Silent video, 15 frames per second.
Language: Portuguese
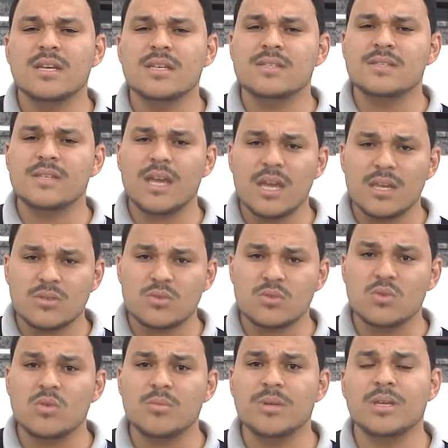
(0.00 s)
se
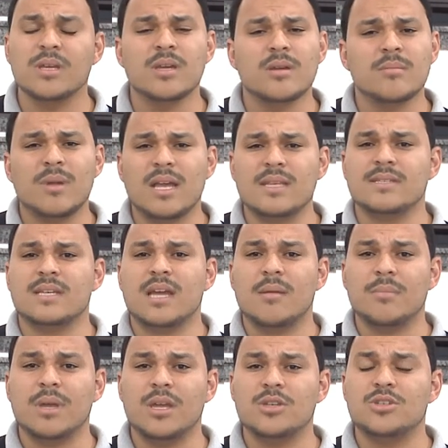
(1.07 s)
resumem
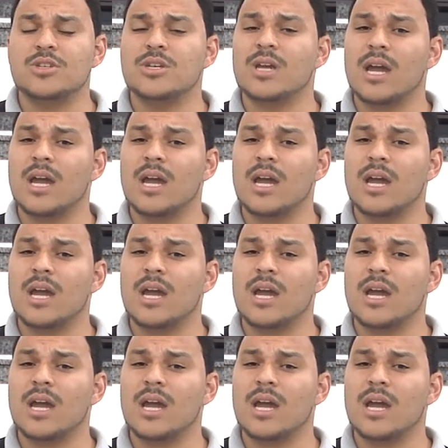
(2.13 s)
basicamente